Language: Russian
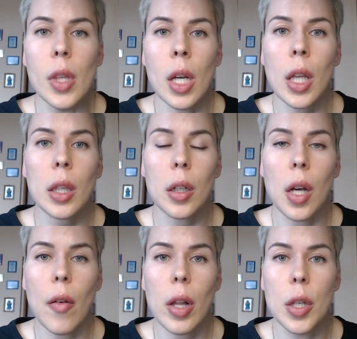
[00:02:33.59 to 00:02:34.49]
она
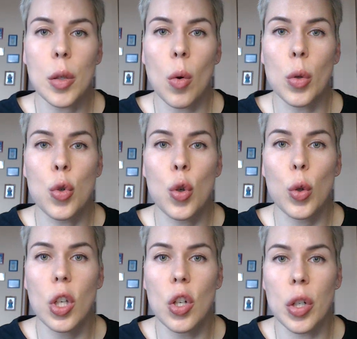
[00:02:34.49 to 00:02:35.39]
торговалась от
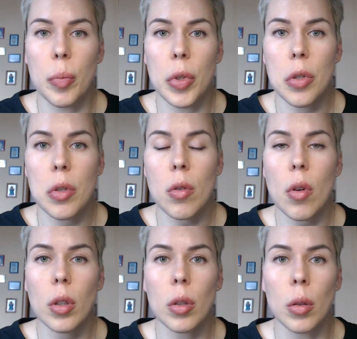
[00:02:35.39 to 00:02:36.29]
чуть ниже
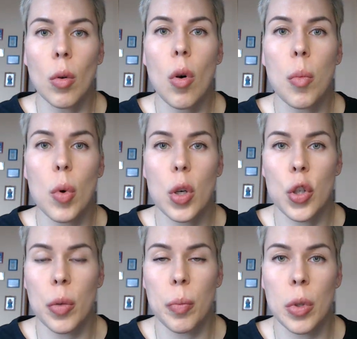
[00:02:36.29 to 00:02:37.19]
500 до
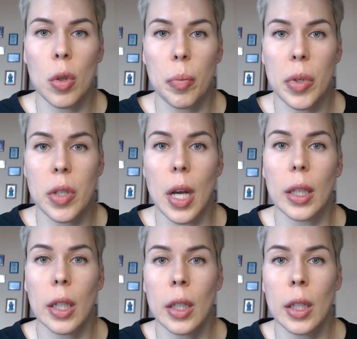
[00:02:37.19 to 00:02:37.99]
больше, чем 550.